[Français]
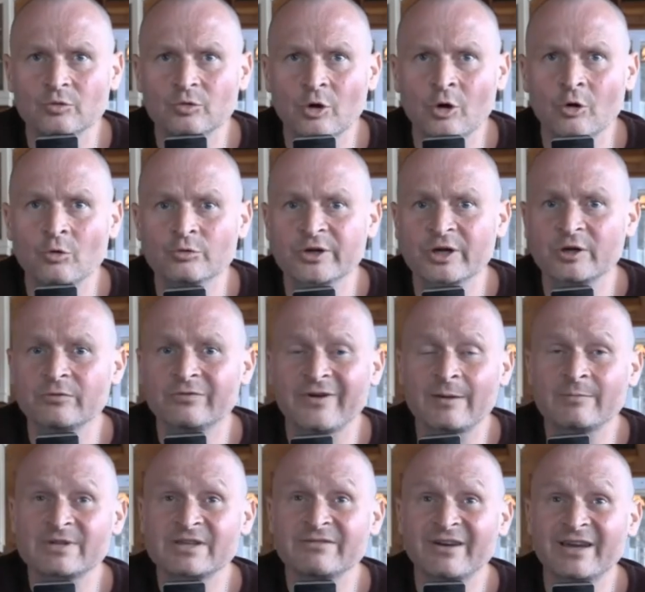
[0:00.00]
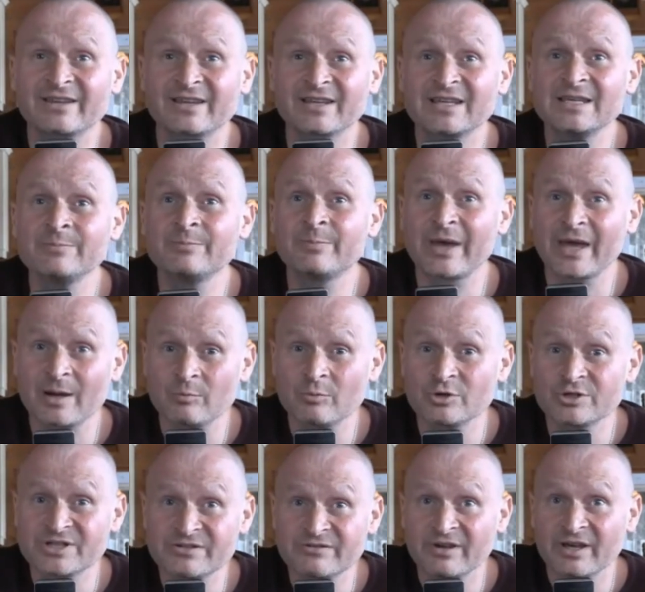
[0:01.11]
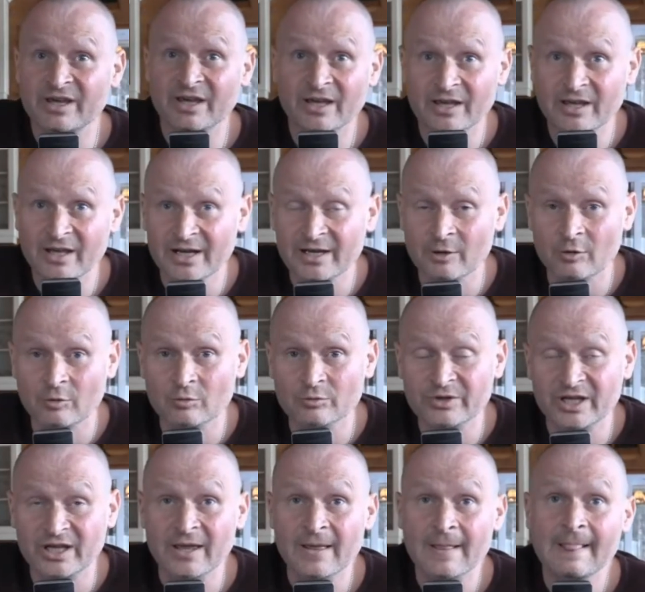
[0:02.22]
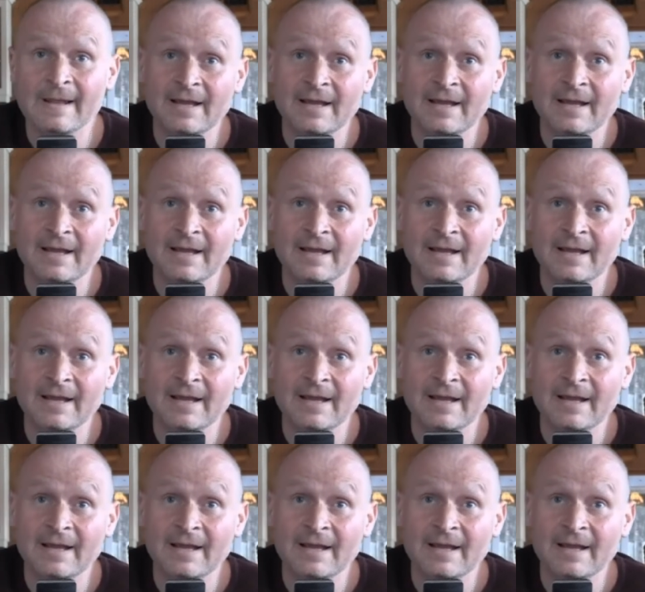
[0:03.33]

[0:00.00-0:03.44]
rencontrer une femme qui va être hyper motivée à les rencontrer.